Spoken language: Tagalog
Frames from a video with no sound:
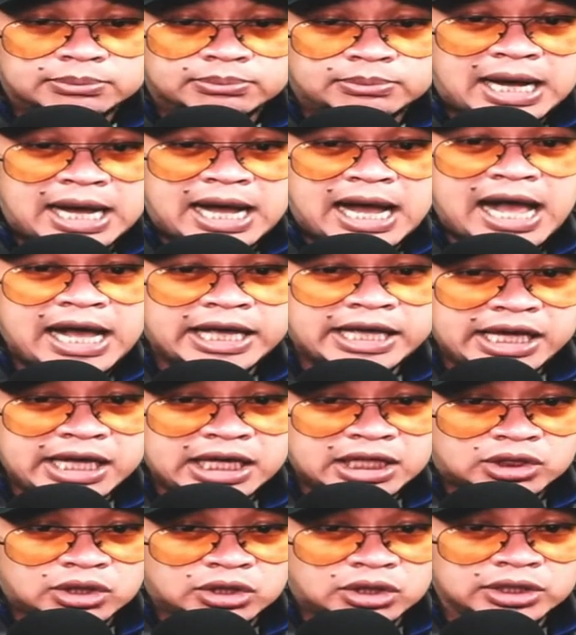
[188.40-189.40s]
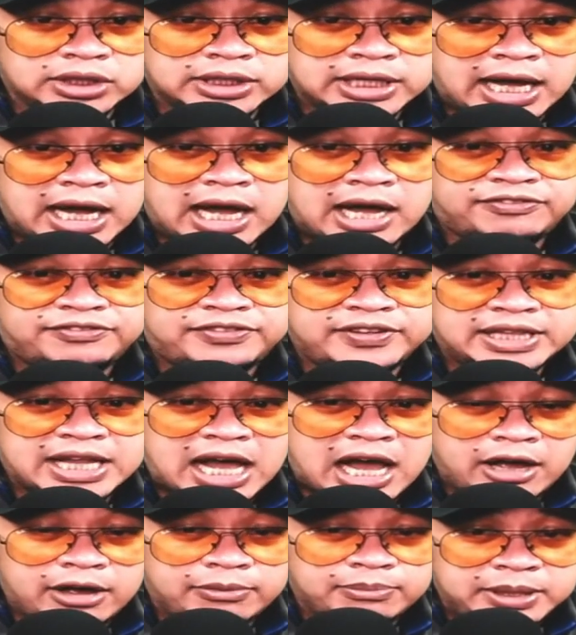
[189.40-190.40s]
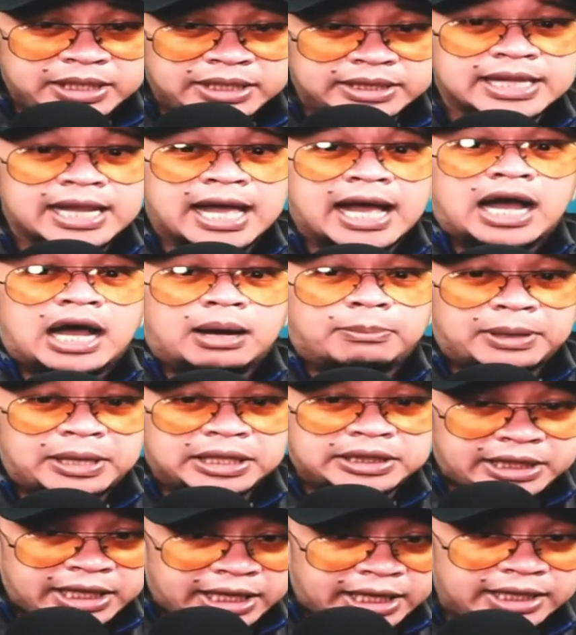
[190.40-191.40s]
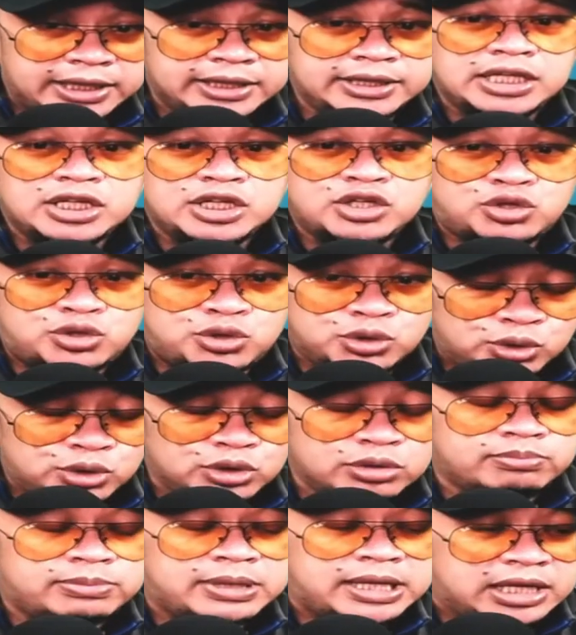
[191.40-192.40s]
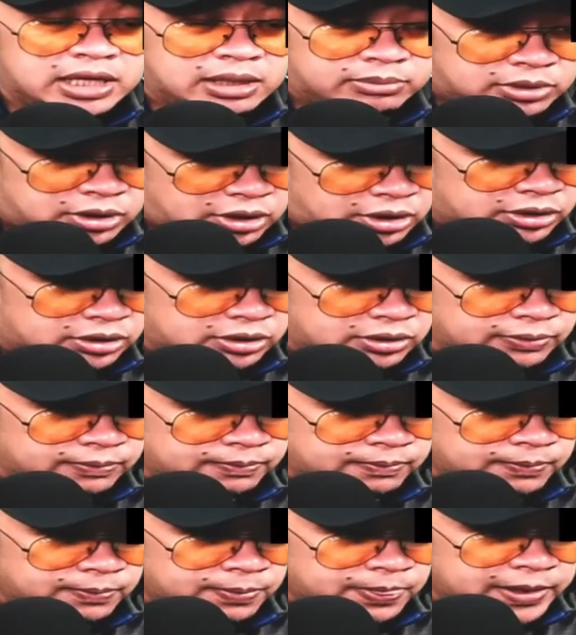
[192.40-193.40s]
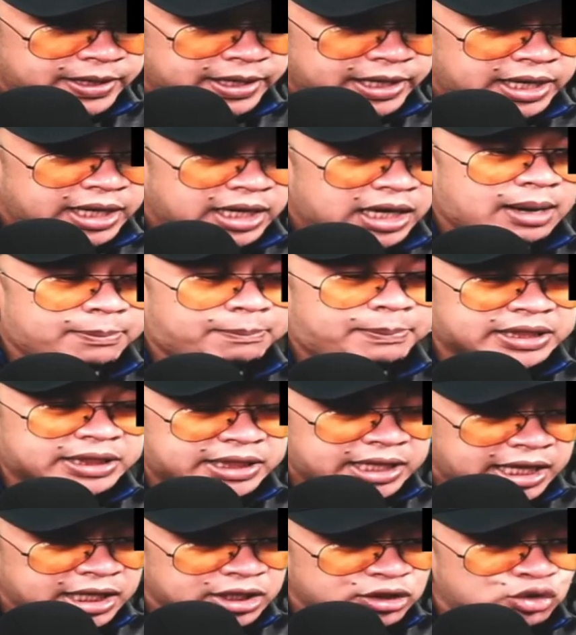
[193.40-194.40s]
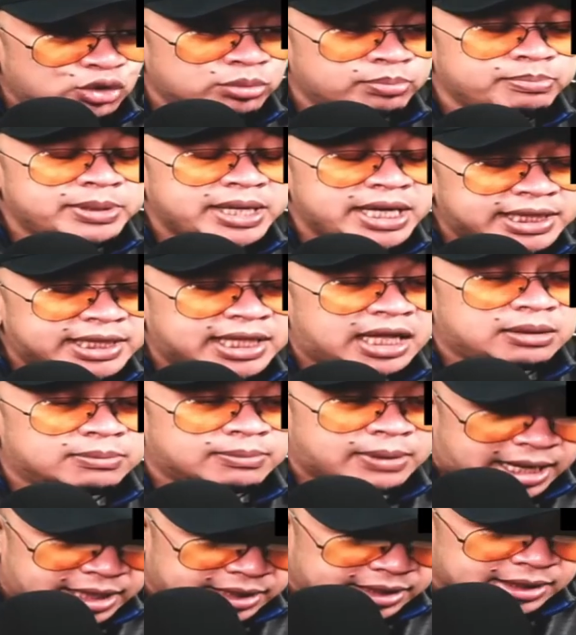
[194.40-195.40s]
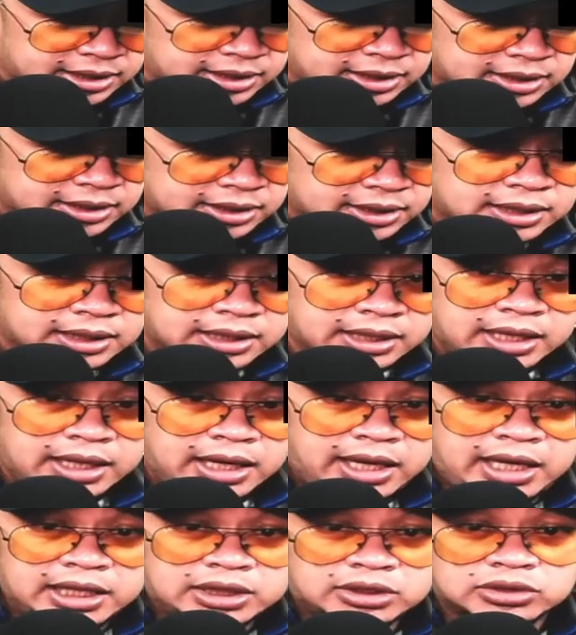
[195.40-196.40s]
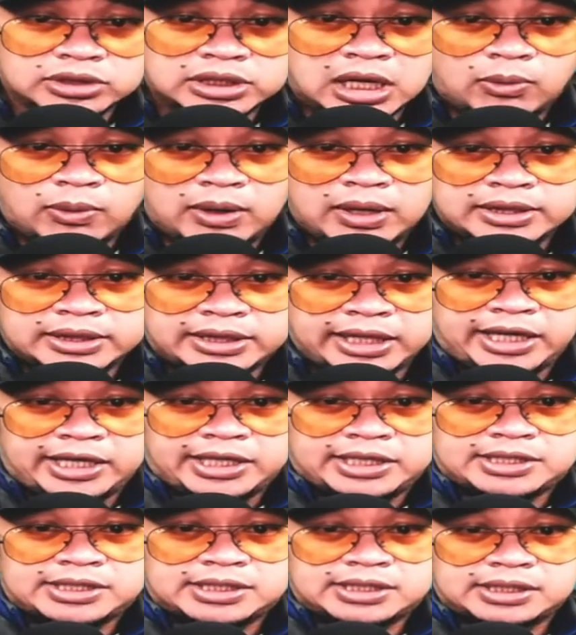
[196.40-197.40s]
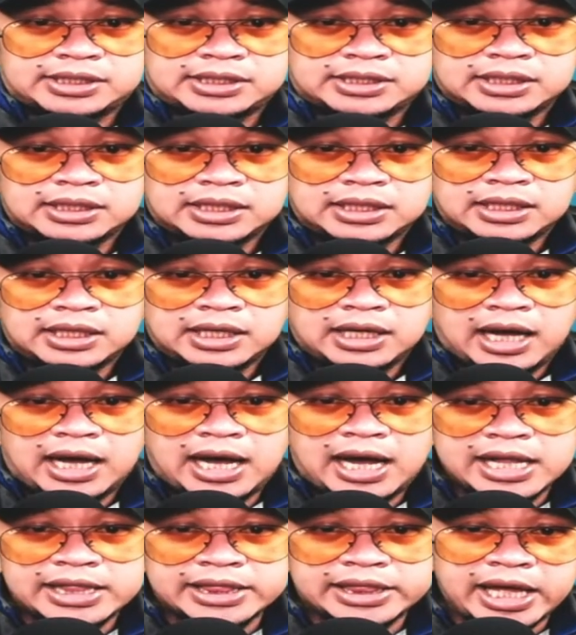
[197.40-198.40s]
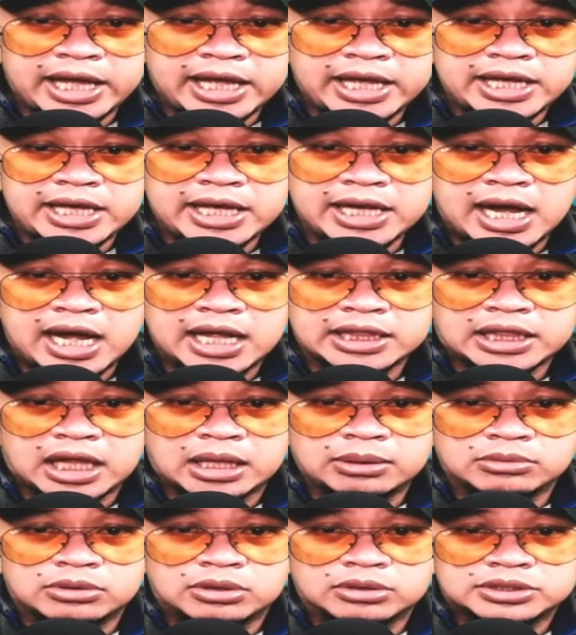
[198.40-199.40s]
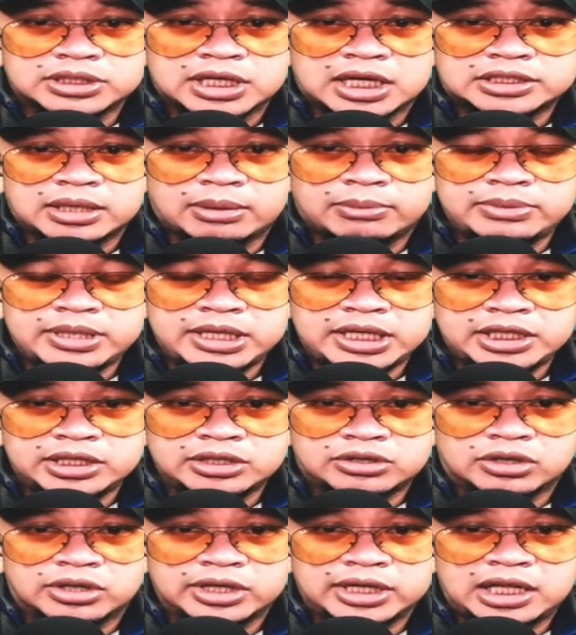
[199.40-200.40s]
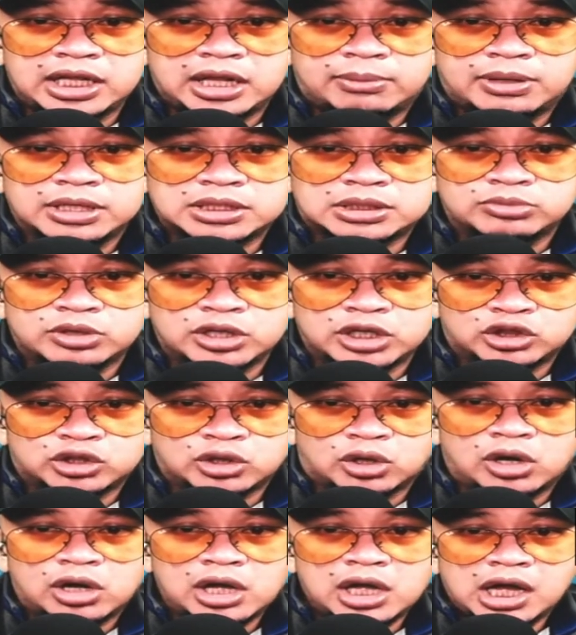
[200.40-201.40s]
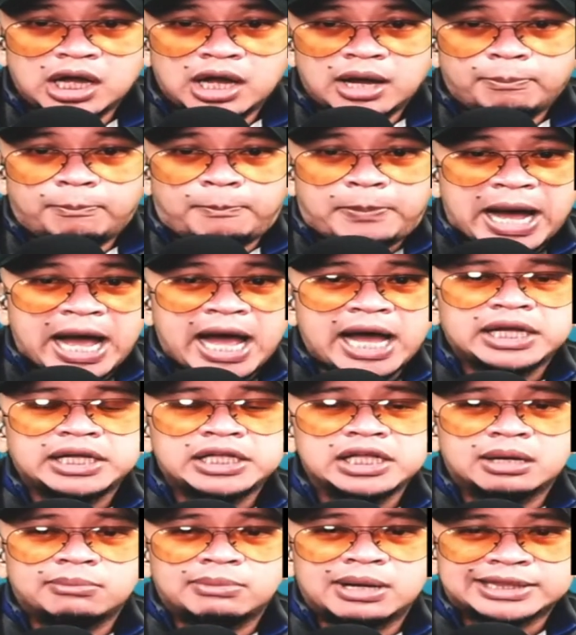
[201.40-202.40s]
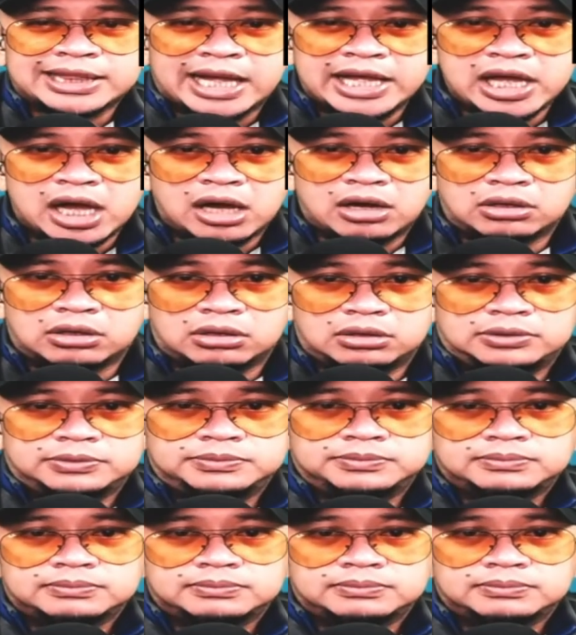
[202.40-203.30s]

Bahagi ito ng affidavit ng kapatid ni June Villamor Kapatid nung middleman, ito daw ang text. Ate, ingatan mo, sasabihin ko, ilabas mo ito. Pag namatay ako,